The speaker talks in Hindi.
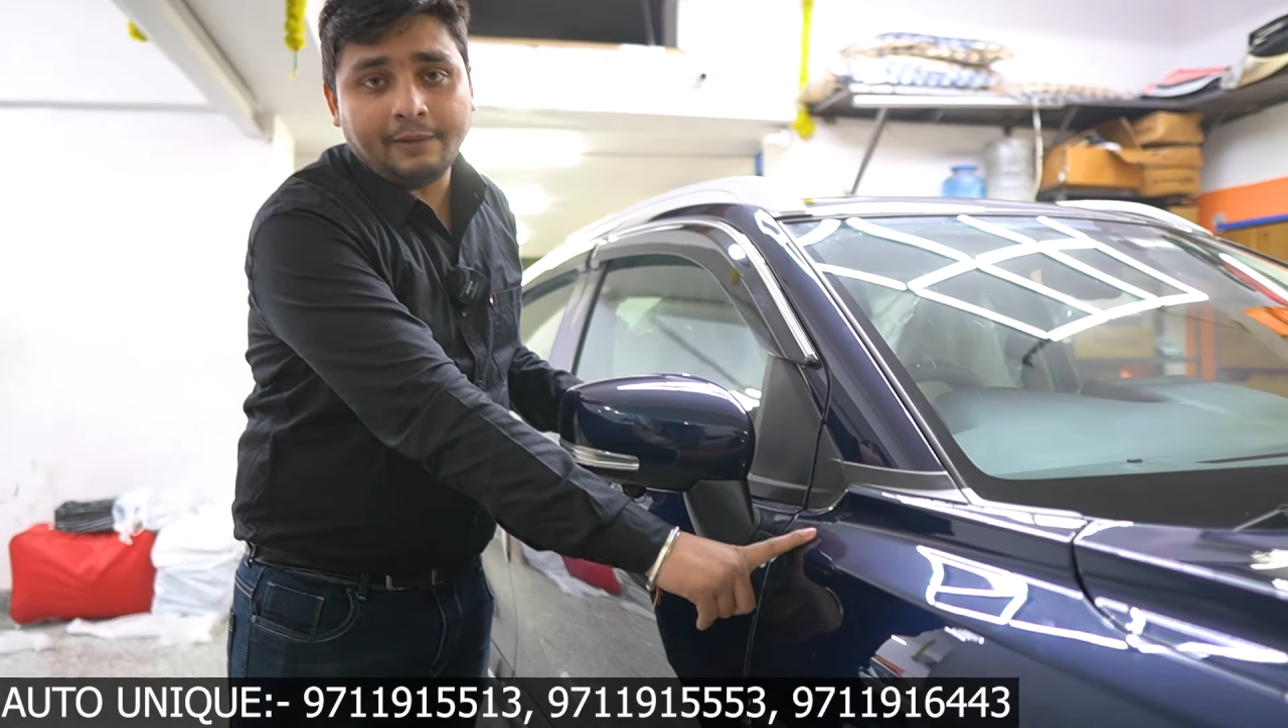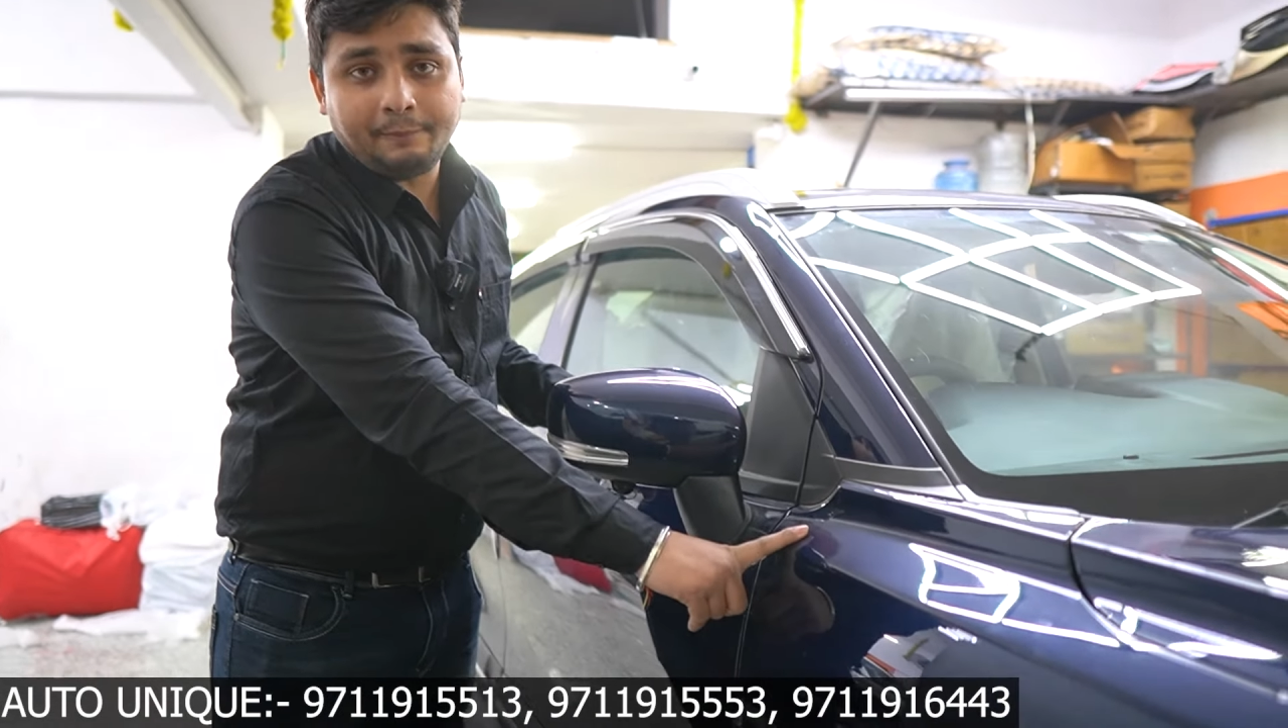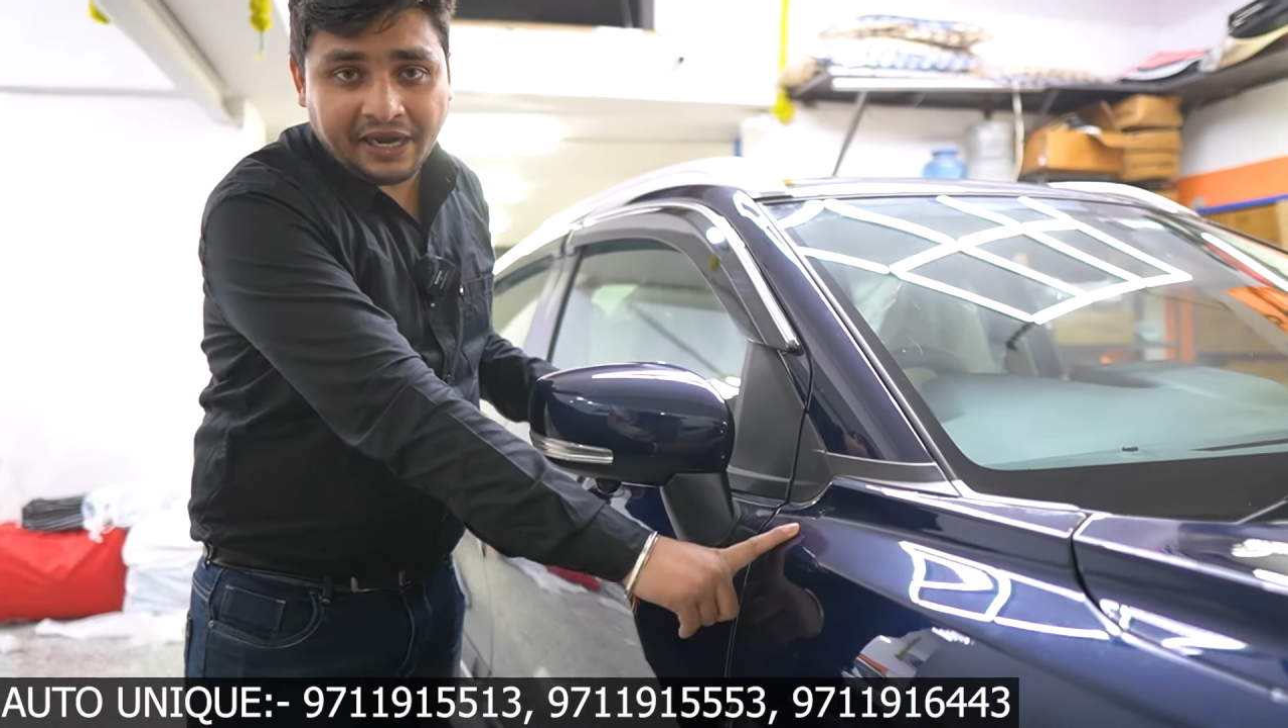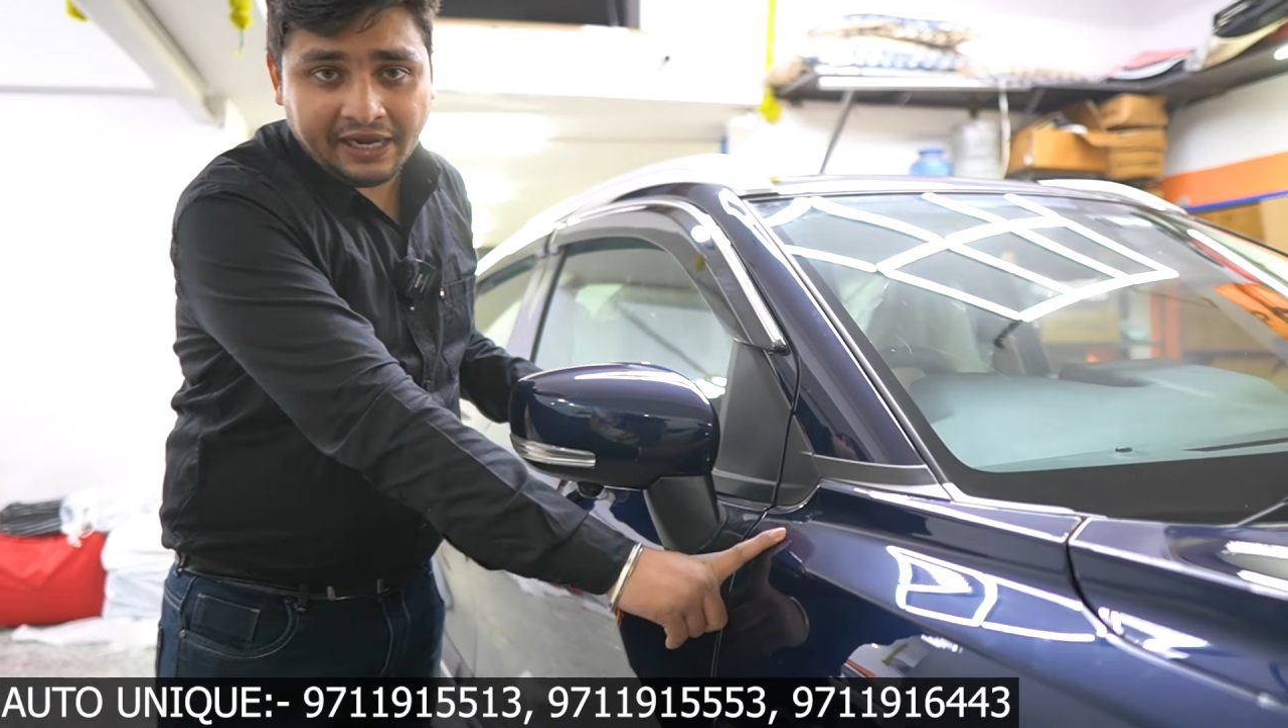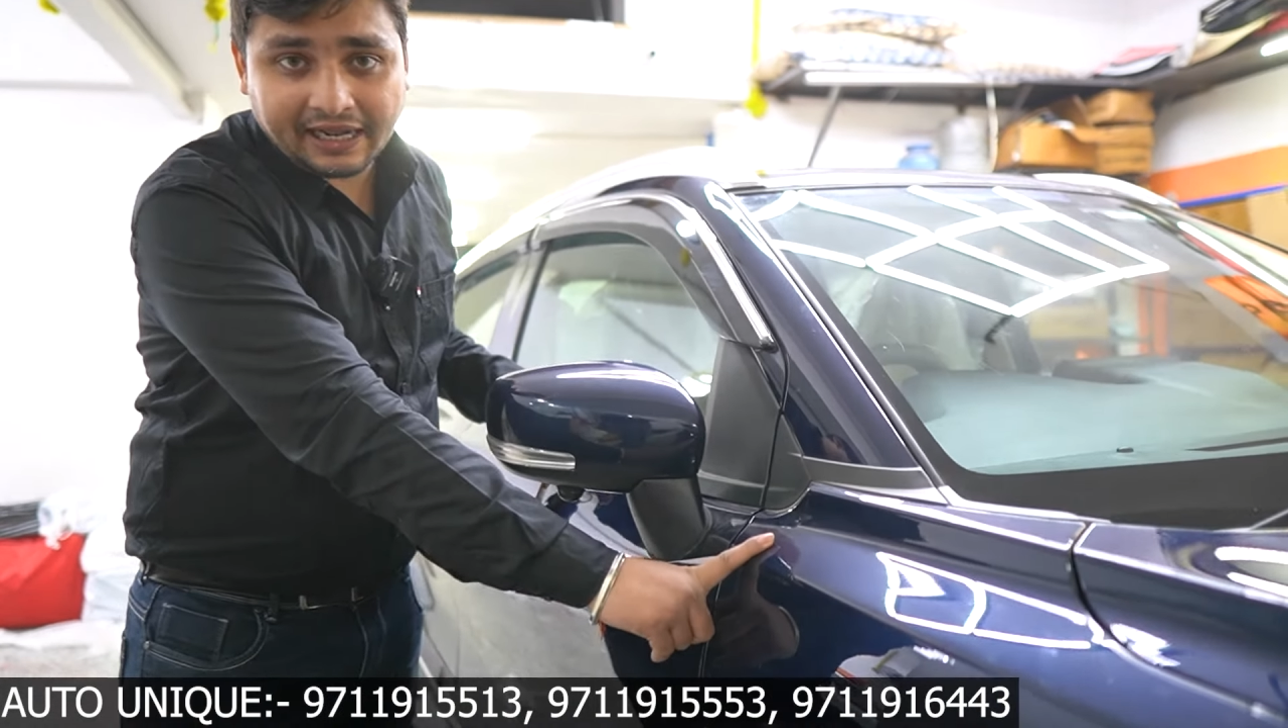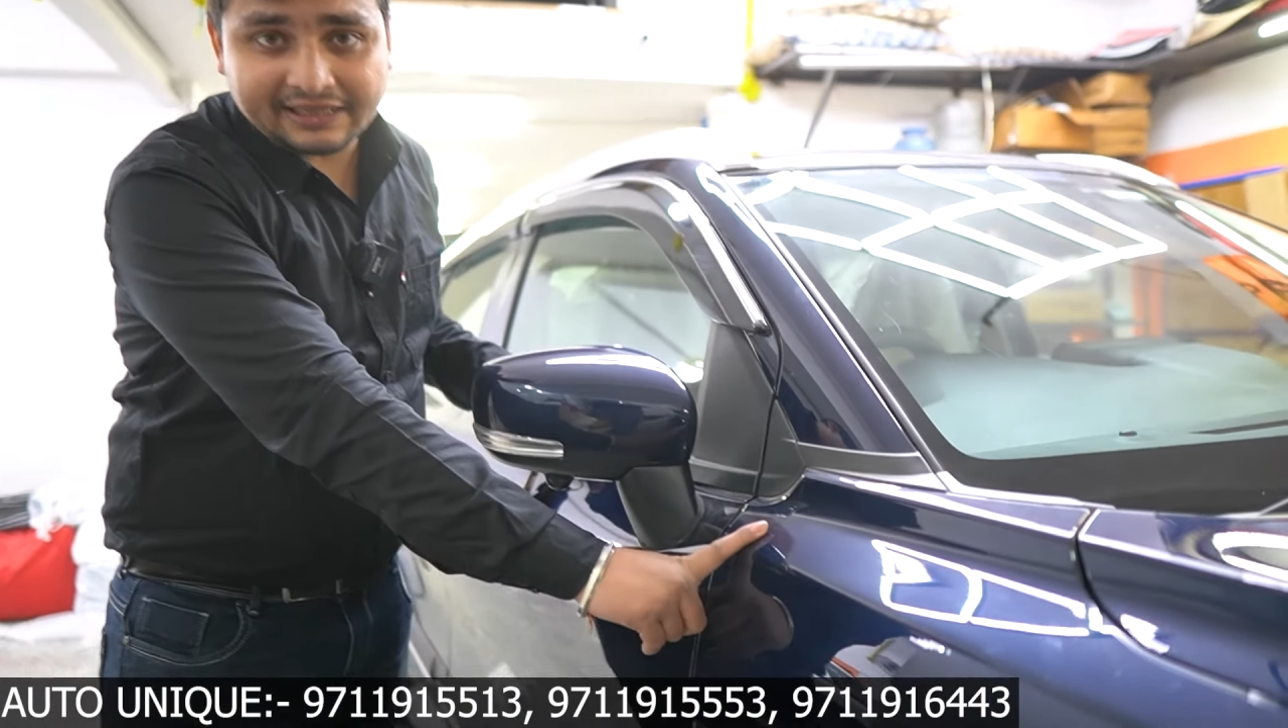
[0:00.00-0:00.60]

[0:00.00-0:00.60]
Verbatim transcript: का पेंट